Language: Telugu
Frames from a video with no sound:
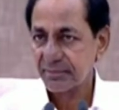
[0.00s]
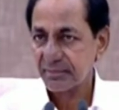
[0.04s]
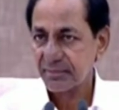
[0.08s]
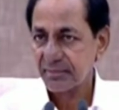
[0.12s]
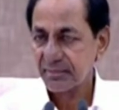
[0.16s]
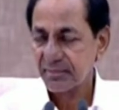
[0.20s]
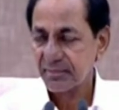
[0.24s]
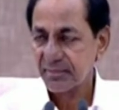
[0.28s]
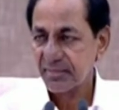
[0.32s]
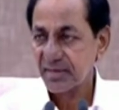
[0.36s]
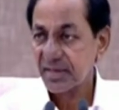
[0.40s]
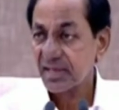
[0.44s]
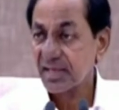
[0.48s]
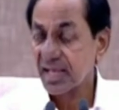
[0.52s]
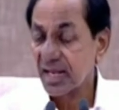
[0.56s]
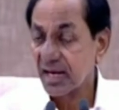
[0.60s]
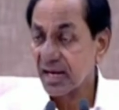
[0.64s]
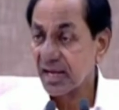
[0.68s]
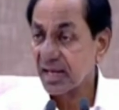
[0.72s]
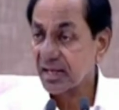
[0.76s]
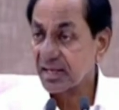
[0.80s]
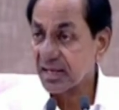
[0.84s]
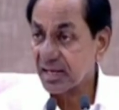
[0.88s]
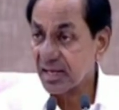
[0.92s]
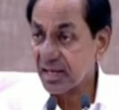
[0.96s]
ఇవాళ నా
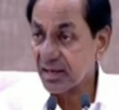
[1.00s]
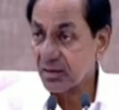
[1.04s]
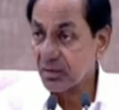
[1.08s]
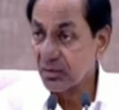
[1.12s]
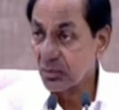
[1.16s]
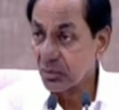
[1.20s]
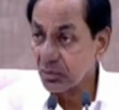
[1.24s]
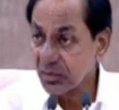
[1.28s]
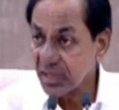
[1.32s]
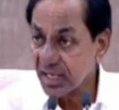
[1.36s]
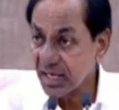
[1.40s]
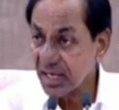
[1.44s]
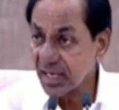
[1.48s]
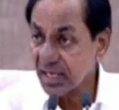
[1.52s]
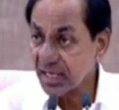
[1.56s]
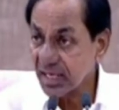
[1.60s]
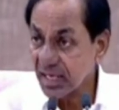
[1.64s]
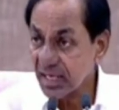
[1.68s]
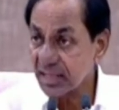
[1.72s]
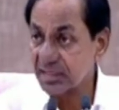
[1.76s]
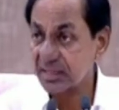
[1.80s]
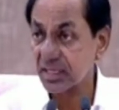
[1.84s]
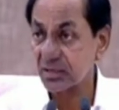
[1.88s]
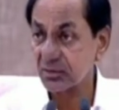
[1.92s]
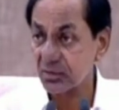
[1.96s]
గుండెల నిండే
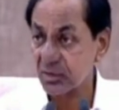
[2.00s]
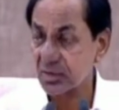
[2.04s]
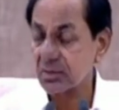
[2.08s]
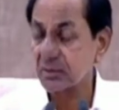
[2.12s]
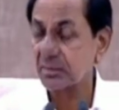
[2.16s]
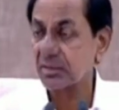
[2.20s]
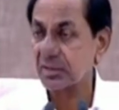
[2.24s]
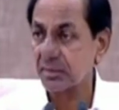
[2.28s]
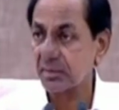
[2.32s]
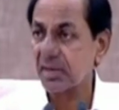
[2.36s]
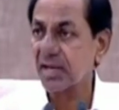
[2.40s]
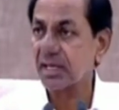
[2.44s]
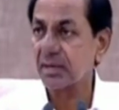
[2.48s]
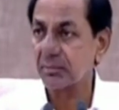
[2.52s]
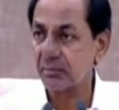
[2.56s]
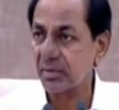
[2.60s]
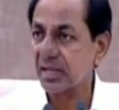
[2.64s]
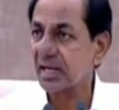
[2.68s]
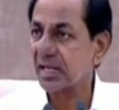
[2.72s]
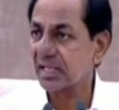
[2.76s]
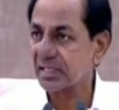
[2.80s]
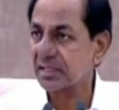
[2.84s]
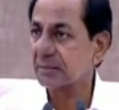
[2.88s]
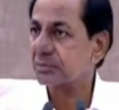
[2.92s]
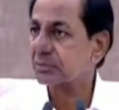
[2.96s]
సంతోషం ఉంది మా ఎమ్మెల్యేలు
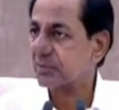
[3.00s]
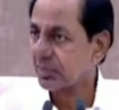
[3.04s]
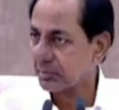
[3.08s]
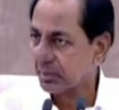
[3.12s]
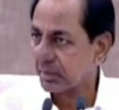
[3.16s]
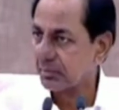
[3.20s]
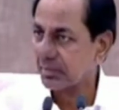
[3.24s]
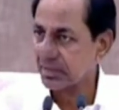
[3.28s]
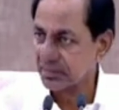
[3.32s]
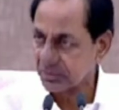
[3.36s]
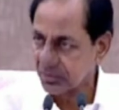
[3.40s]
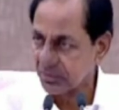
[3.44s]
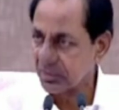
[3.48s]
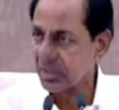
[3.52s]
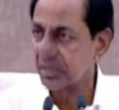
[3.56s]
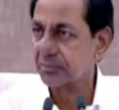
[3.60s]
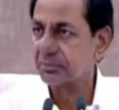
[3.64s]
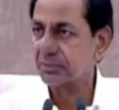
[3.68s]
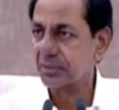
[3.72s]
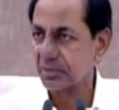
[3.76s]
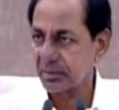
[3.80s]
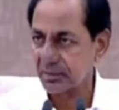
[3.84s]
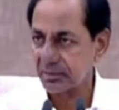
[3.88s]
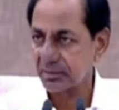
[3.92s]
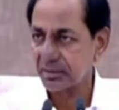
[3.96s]
చెప్తున్నారు మా మంత్రులు
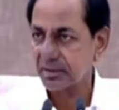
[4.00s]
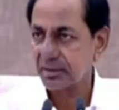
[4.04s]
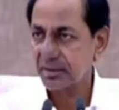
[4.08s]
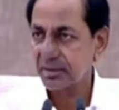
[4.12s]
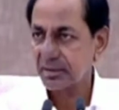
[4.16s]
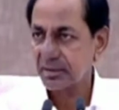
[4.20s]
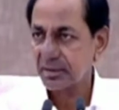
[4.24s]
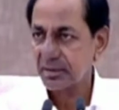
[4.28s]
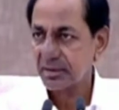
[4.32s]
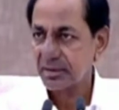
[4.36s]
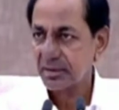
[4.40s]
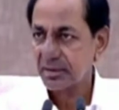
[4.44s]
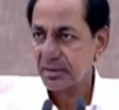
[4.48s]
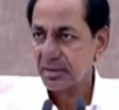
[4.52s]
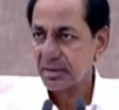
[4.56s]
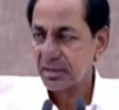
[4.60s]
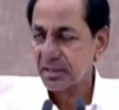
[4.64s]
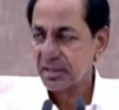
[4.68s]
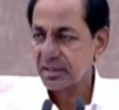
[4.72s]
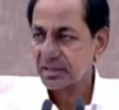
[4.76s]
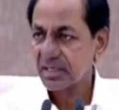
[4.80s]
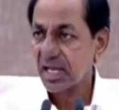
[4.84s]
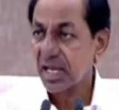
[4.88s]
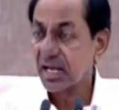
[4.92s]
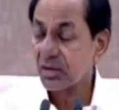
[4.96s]
చెప్తున్నారు
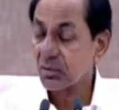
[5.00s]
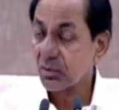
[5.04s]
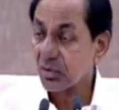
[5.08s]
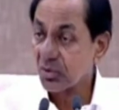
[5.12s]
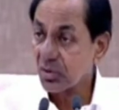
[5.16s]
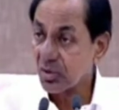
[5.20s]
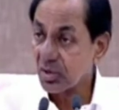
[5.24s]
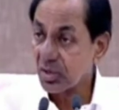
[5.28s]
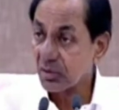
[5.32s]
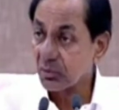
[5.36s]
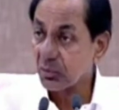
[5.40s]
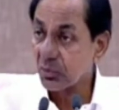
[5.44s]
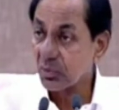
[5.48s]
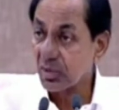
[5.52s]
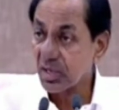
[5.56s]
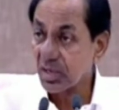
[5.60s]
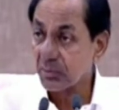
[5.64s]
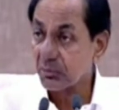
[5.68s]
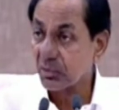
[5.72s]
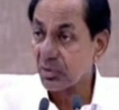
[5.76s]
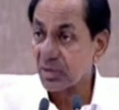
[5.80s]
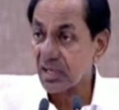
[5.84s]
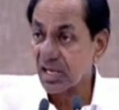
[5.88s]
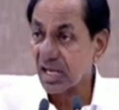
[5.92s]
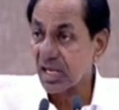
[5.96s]
సార్ ఒక్కొక్క ఊర్లో
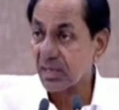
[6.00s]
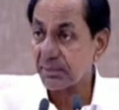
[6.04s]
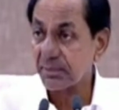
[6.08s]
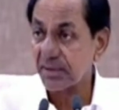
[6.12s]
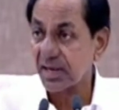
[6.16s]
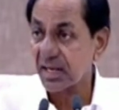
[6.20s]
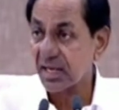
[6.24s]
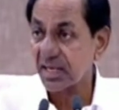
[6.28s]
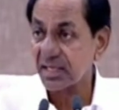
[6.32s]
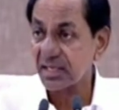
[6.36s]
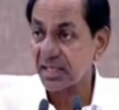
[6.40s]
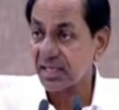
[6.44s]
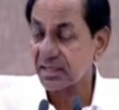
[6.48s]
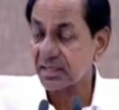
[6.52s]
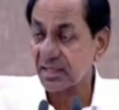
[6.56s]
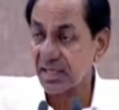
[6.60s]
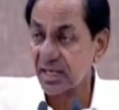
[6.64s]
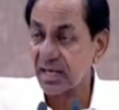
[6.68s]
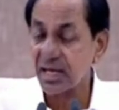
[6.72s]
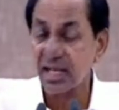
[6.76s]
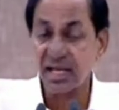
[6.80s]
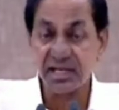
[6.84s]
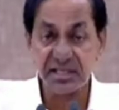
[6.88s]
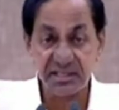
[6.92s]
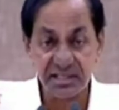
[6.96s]
బొడ్రాయి పండుగ చేస్తే
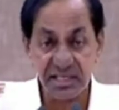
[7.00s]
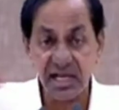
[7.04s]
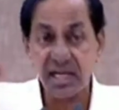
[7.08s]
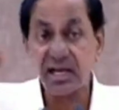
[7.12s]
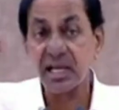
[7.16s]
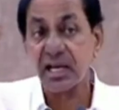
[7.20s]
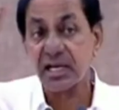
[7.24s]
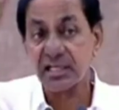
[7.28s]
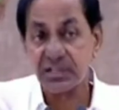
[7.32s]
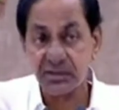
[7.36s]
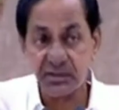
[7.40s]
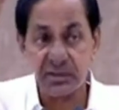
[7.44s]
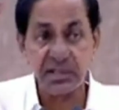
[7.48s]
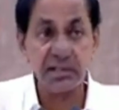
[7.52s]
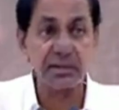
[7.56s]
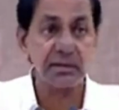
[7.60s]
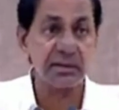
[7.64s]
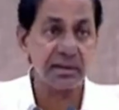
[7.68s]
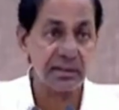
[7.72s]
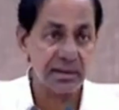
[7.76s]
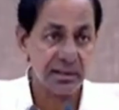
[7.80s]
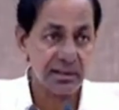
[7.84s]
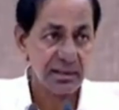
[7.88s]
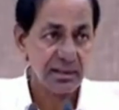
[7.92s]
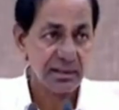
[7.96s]
లక్షలు ఖర్చు పెట్టి
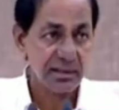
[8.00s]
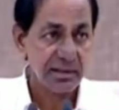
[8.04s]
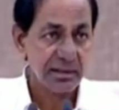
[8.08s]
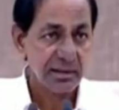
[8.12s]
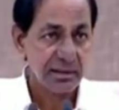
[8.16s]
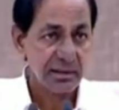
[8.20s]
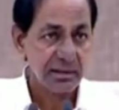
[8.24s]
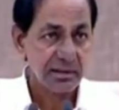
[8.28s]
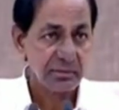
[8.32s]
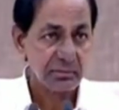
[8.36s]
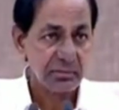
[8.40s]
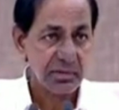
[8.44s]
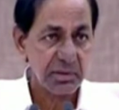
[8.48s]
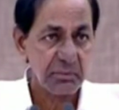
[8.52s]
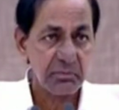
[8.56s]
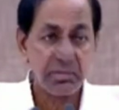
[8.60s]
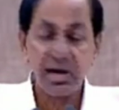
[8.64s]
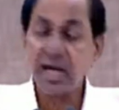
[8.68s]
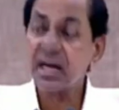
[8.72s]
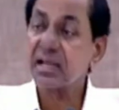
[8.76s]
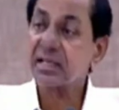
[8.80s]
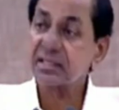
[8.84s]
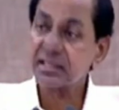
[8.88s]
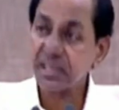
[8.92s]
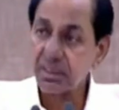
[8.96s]
బ్రహ్మాండంగా
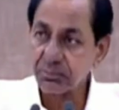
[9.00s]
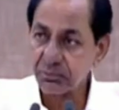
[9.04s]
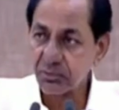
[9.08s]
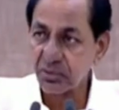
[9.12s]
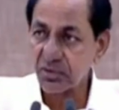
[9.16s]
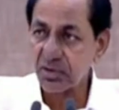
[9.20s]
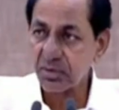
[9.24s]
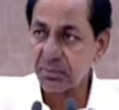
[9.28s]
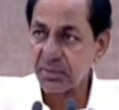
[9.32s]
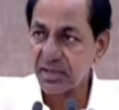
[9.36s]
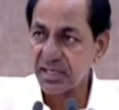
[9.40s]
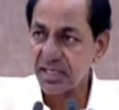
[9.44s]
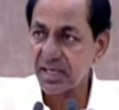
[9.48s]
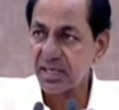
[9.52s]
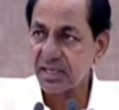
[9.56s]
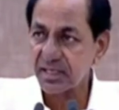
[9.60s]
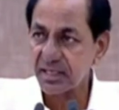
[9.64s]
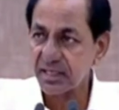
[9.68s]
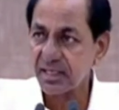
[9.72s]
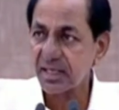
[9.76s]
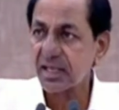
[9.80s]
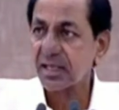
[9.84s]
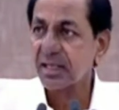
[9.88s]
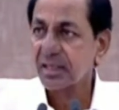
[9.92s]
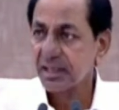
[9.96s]
జరుపుకుంటారు ప్రజలంటే
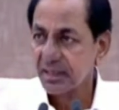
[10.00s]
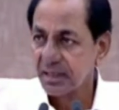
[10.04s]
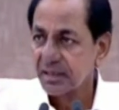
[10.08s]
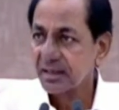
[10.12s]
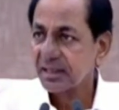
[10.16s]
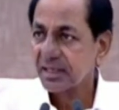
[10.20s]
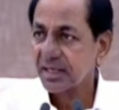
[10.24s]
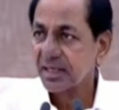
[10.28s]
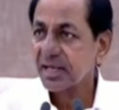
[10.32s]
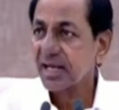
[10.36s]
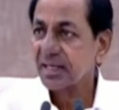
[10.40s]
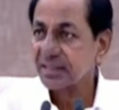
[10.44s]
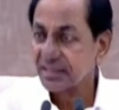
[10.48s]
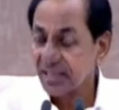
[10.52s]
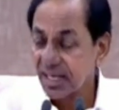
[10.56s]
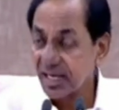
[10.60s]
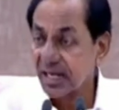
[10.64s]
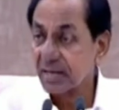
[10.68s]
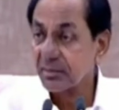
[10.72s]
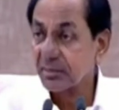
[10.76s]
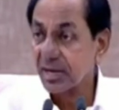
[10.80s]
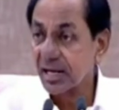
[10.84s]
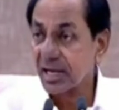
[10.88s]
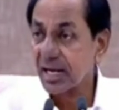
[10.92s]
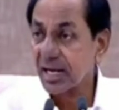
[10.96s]
ఇంక అంతకన్నా
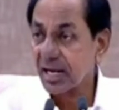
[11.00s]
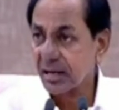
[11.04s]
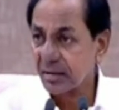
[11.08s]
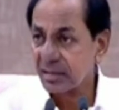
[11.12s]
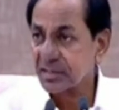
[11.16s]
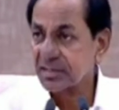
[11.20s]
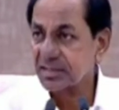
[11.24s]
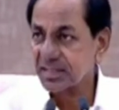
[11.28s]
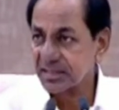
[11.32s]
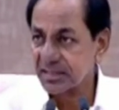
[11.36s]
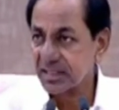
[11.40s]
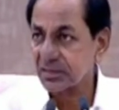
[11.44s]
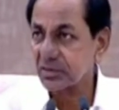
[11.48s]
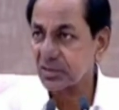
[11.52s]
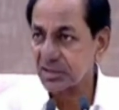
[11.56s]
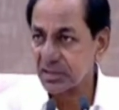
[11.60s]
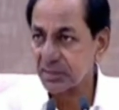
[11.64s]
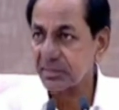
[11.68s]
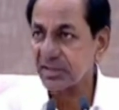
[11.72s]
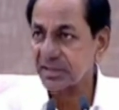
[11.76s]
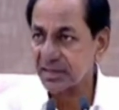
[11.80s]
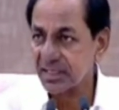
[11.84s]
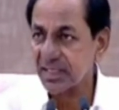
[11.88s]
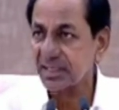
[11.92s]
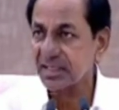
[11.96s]
మనకు కావాల్సిన సంతోషం
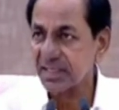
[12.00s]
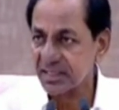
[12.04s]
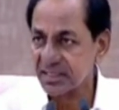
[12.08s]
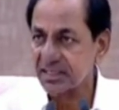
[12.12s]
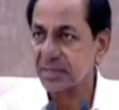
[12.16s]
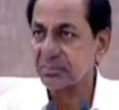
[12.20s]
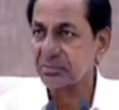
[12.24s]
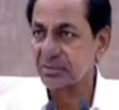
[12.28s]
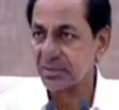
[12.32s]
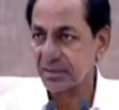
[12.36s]
ఏందని నేను చెప్తున్నా